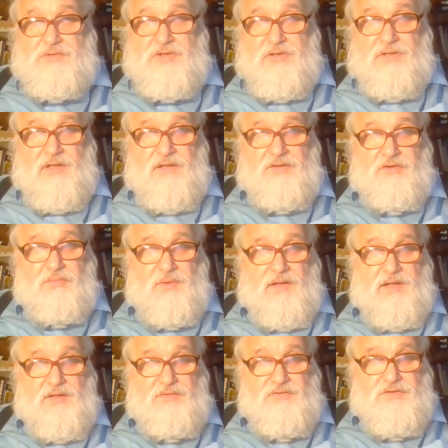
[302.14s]
читал
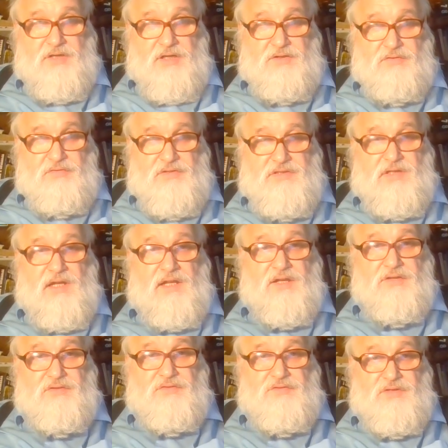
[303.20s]
юбилейную статью к
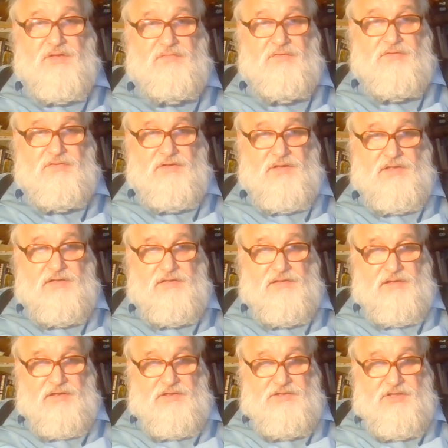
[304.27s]
столетию с его
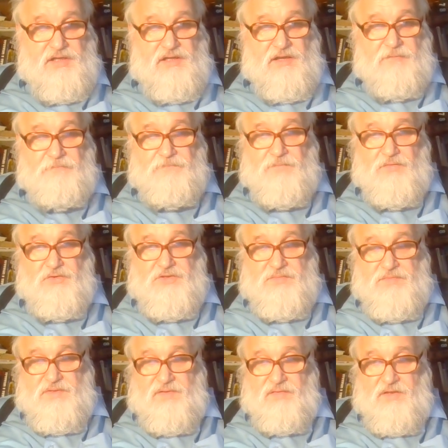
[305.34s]
э, рождения в
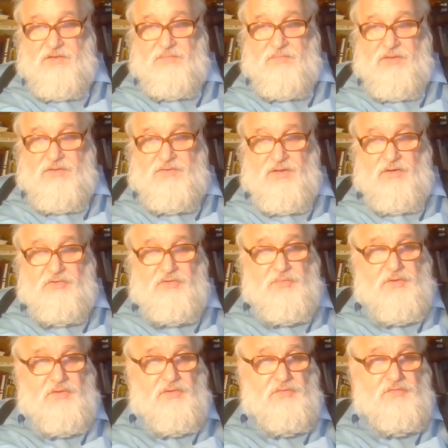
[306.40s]
89 году, а
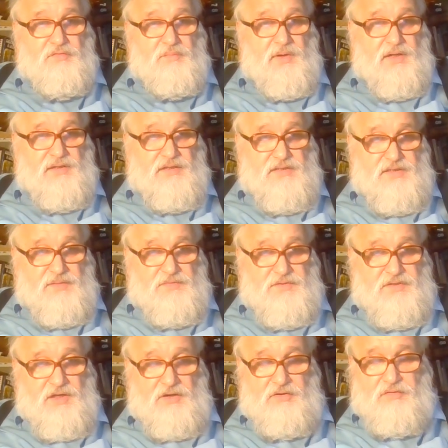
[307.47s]
умер он в марте
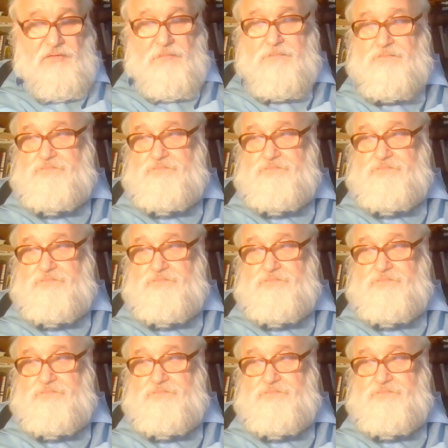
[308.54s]
72